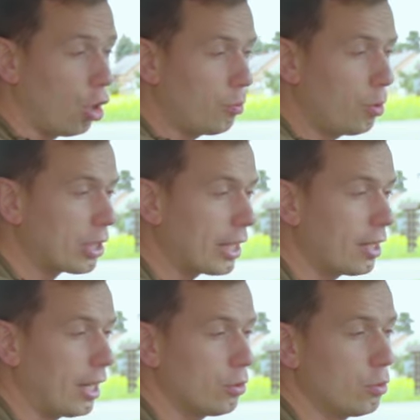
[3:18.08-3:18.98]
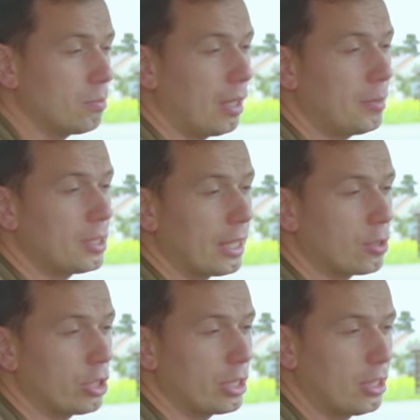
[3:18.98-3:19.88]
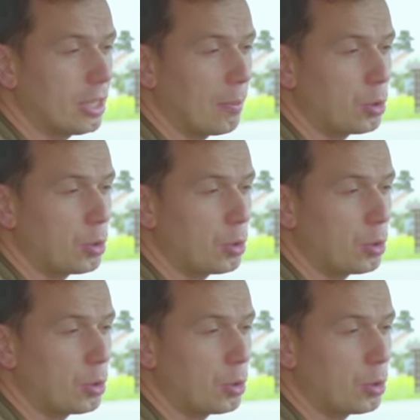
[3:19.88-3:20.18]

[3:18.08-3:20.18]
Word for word: Obok ekranu mamy także kilka